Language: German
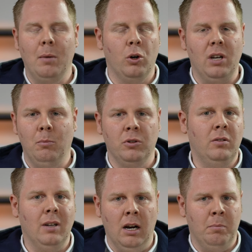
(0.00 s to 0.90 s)
Aber auch da muss
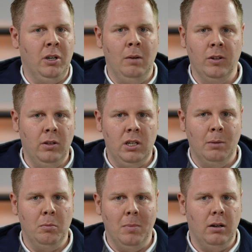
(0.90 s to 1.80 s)
ich sagen, bei dem, was ich
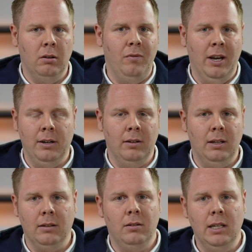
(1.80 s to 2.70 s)
damit mache, wäre
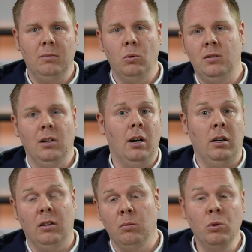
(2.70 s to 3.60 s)
das jetzt nichts, wo ich
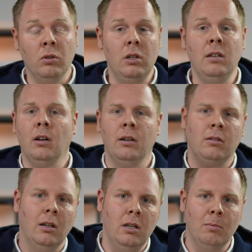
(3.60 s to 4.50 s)
sage, das müssen die sein,
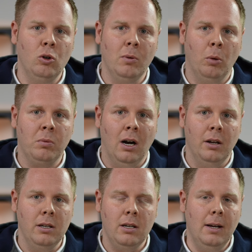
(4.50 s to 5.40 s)
das geht hiermit überhaupt
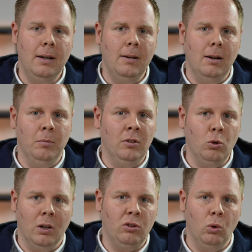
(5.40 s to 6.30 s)
gar nicht. Ähm,
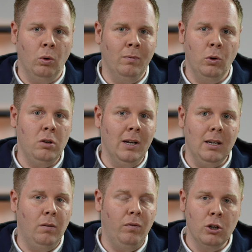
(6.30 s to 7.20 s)
Situationen, wo ich
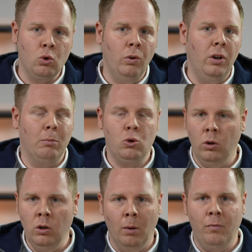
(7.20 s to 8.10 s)
wirklich 4 Stunden am
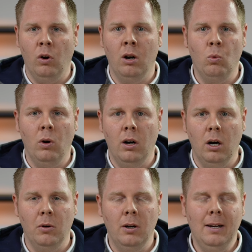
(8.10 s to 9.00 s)
Stück einen Kopfhörer im Ohr
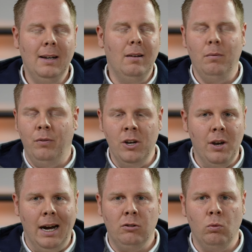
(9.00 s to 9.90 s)
habe,
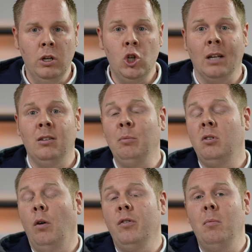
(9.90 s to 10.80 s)
finden nahezu nie statt,
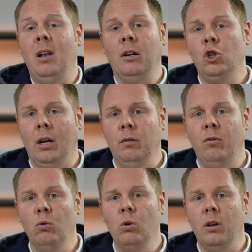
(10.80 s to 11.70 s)
selbst auf einem
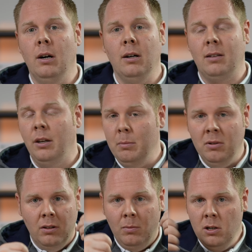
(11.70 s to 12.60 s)
Langstreckenflug, ja, dann
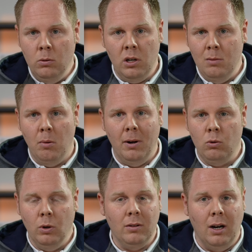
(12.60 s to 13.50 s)
nehme ich sie zwischendurch zwischendurch immer
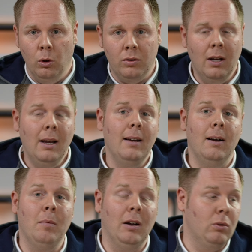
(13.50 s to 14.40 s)
mal kurz raus.
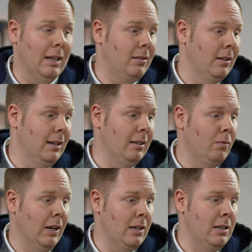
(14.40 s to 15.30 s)
Ähm, also das äh,
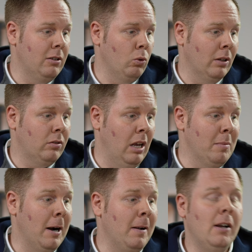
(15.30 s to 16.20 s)
ist wirklich nicht so das
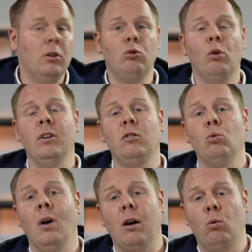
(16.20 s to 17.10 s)
Thema. So viel
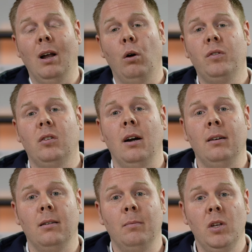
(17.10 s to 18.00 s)
zur
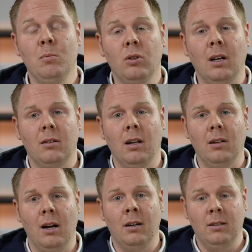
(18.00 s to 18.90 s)
Akkulaufzeit. Ähm, ich muss ganz klar
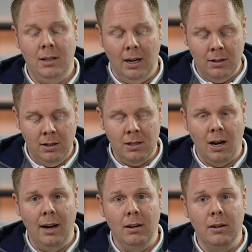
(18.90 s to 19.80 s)
sagen, ich hatte die
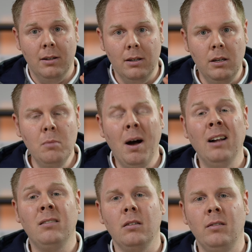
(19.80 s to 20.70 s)
Teile
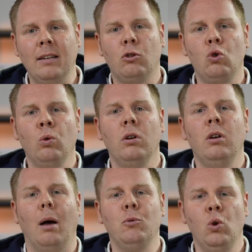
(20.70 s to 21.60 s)
niemals sechs
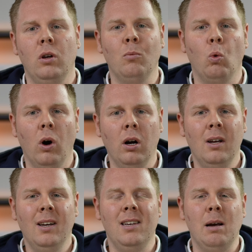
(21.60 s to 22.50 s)
Stunden am Stück im Ohr.
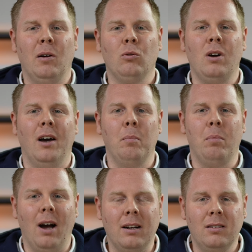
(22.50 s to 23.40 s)
Ich habe also keine
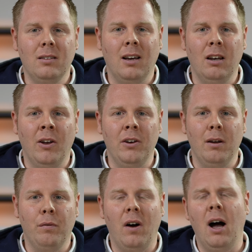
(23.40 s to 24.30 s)

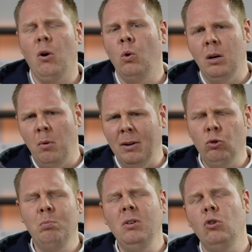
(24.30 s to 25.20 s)
praxisrelevanten Erfahrungen, aber mal
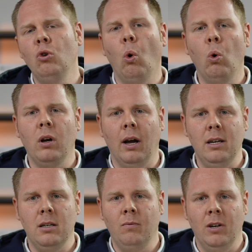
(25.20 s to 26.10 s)
so ein bisschen
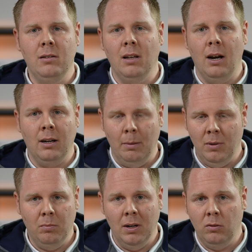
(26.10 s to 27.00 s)
hochgerechnet, wenn ich sage, ich
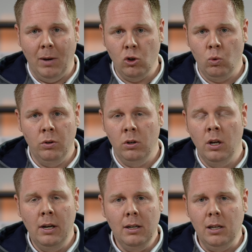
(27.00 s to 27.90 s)
habe jetzt mal zwei
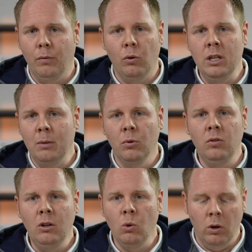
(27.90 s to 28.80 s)
Stunden telefoniert,
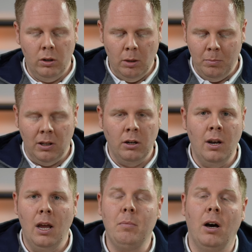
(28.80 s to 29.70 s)
Musik gehört und ich habe mir dann
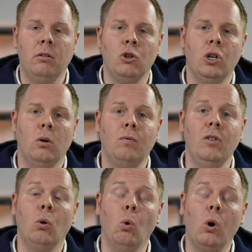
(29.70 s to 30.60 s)
in der App
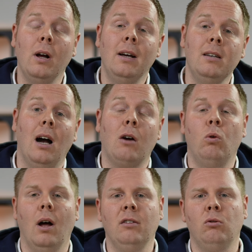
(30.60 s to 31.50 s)
angeschaut, wie hoch die
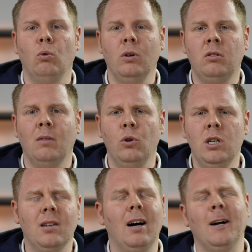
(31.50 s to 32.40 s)
Akkuleistung noch ist, dann
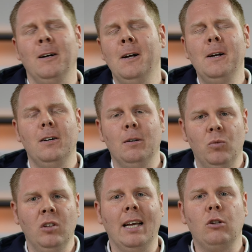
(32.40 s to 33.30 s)
würde ich sagen,
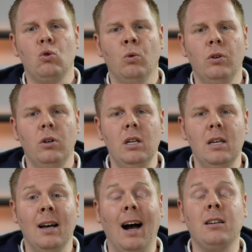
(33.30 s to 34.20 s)
ähm, die sechs Stunden, die
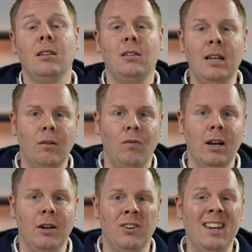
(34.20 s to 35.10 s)
hier attestiert
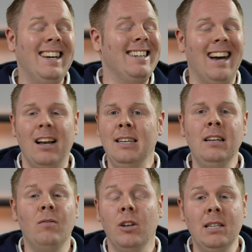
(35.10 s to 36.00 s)
werden, da
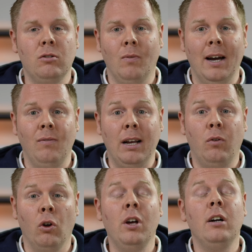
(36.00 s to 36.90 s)
liegen wir nicht so weit weg
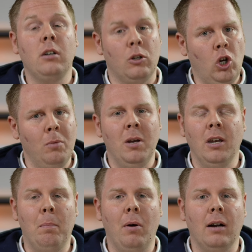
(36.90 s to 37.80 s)
von. Das scheint mir
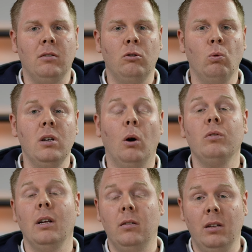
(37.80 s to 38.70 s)
in der Praxis durchaus